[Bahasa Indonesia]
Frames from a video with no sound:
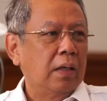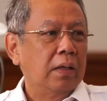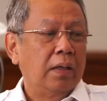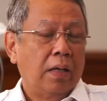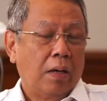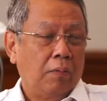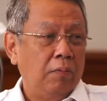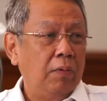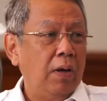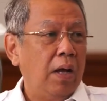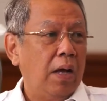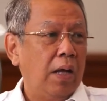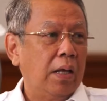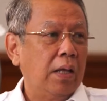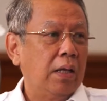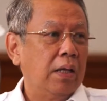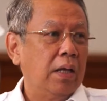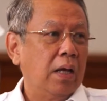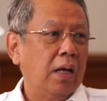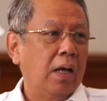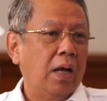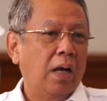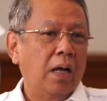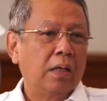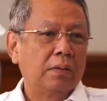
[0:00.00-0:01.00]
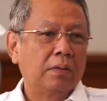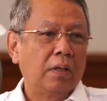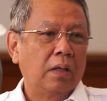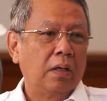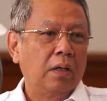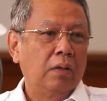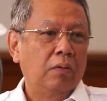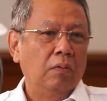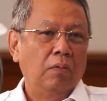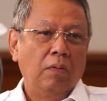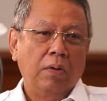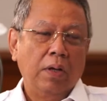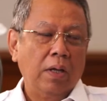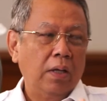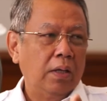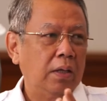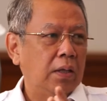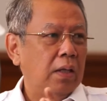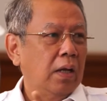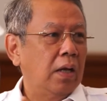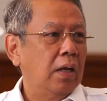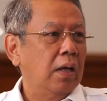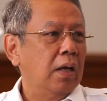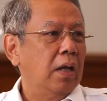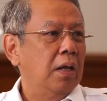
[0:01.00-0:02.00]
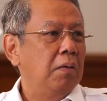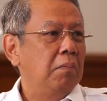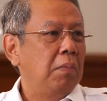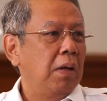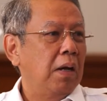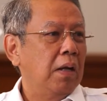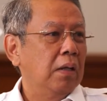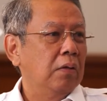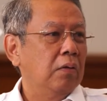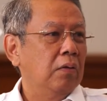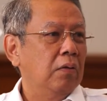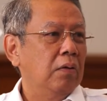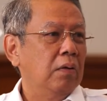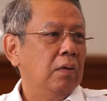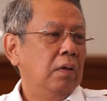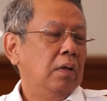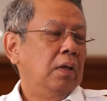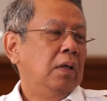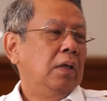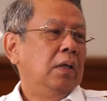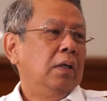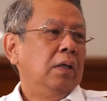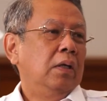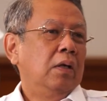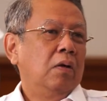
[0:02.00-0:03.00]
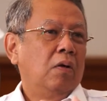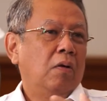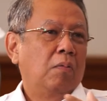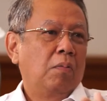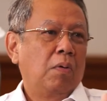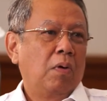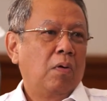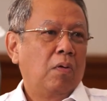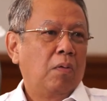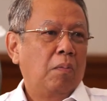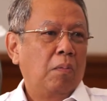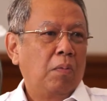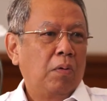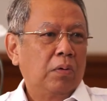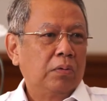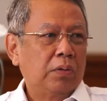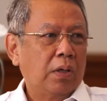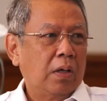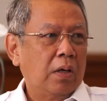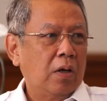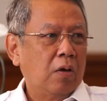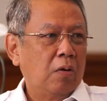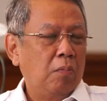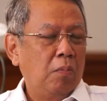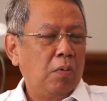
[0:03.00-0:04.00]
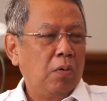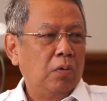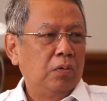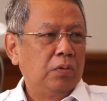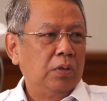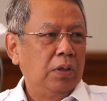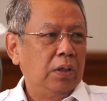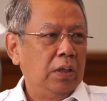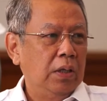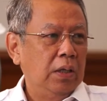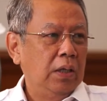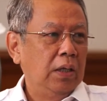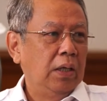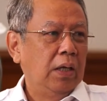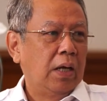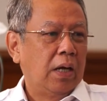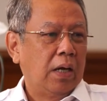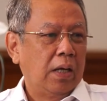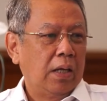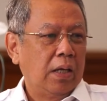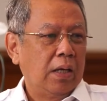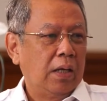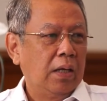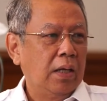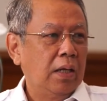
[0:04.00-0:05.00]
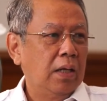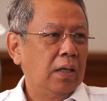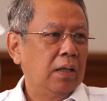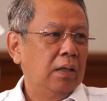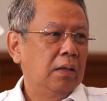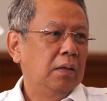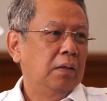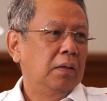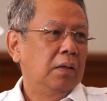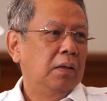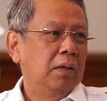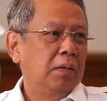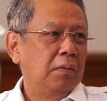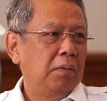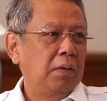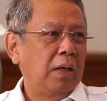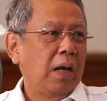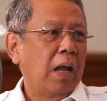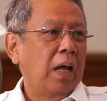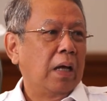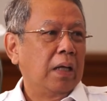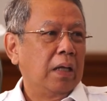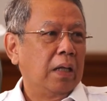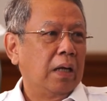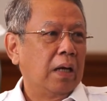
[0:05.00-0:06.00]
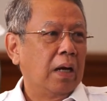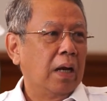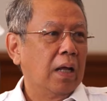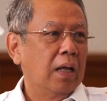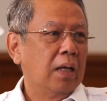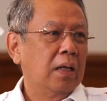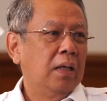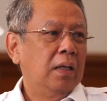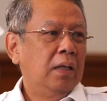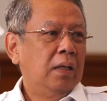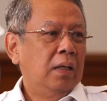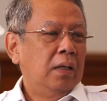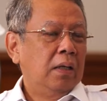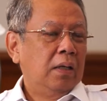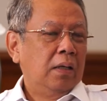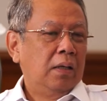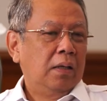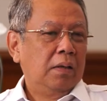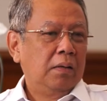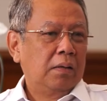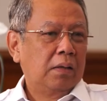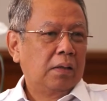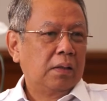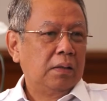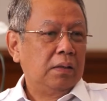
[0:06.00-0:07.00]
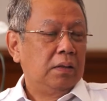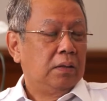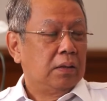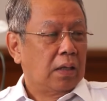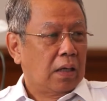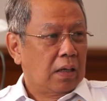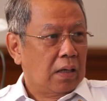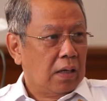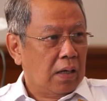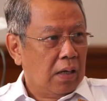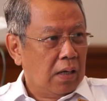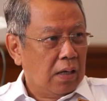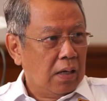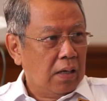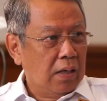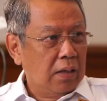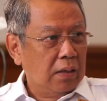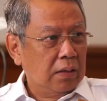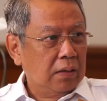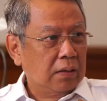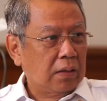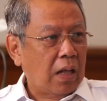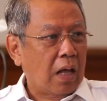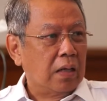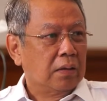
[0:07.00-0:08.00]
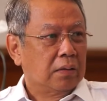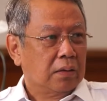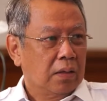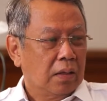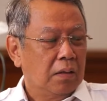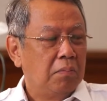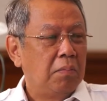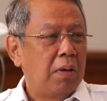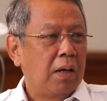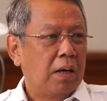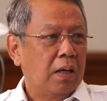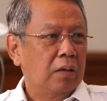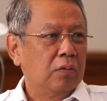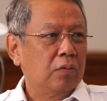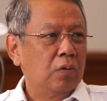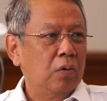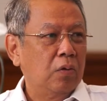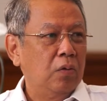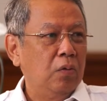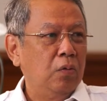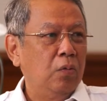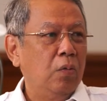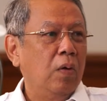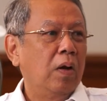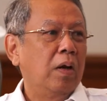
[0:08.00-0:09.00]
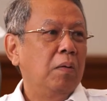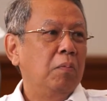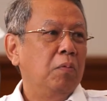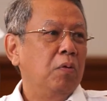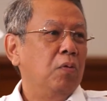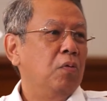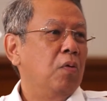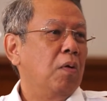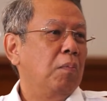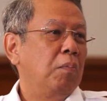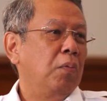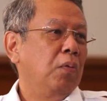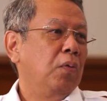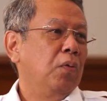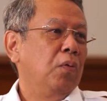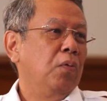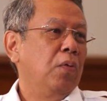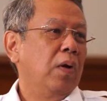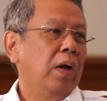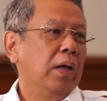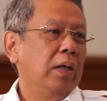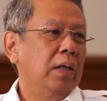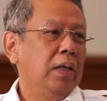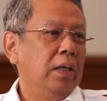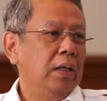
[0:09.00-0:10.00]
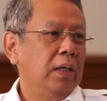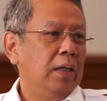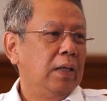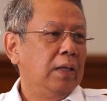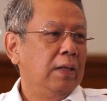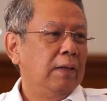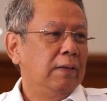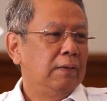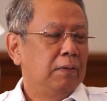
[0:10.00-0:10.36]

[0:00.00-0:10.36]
Selatan ya udah akhirnya gagasan itu oke okay, kita ngadain maraton mm-hmm. ngobrol-ngobrol sana ngobrol sini ya akhirnya uh, lahirlah rencana Tangsel maraton 2022 ini